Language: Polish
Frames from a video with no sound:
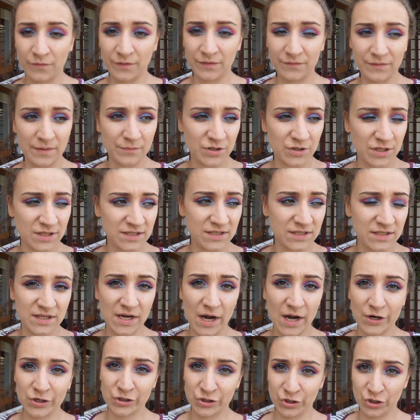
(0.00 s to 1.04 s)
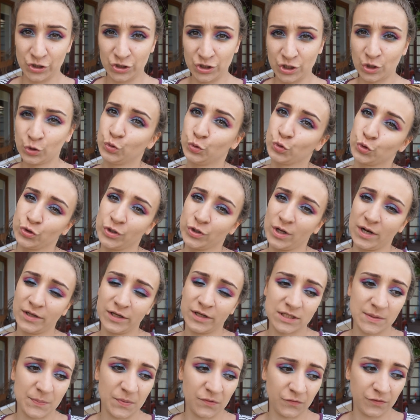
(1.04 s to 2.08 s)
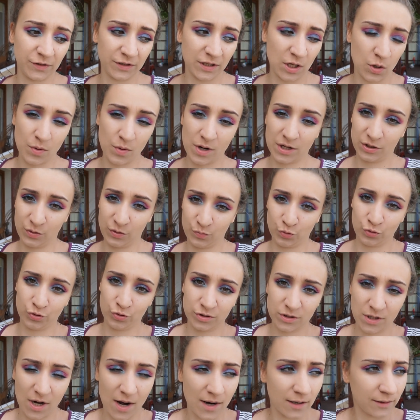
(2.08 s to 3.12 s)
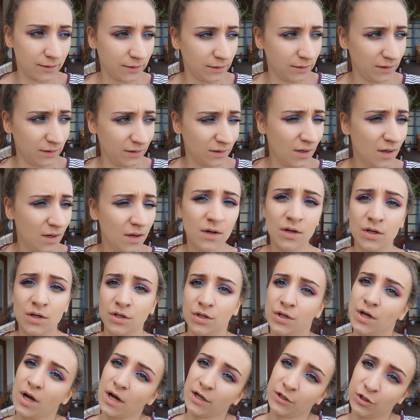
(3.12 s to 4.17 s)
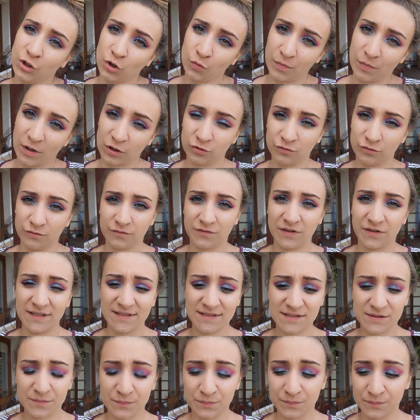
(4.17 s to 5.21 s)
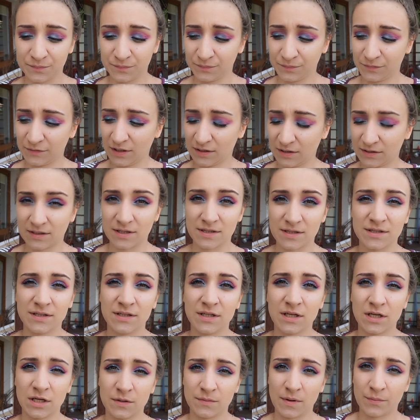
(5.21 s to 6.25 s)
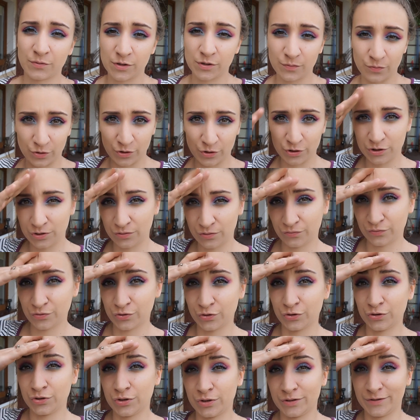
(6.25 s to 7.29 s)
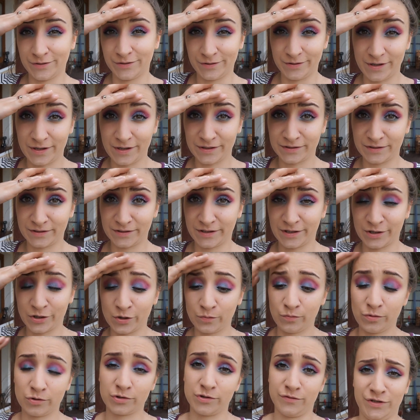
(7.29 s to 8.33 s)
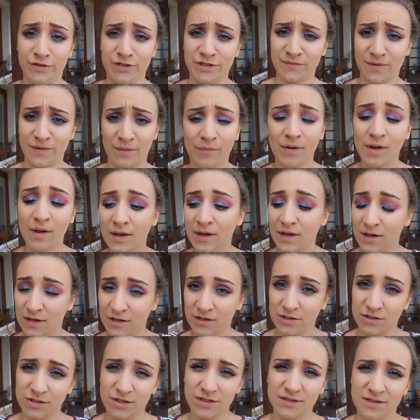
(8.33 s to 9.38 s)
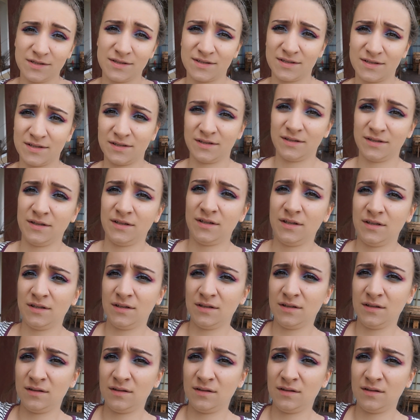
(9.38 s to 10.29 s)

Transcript: Powiem Wam, że jest strasznie dzisiaj duszno, ale nie zapowiadają ani burz, ani, yy, ani opadów, więc yy, ja teraz idę i chyba przybiorę się w coś yy, lekkiego, bo oczywiście mam jeansy i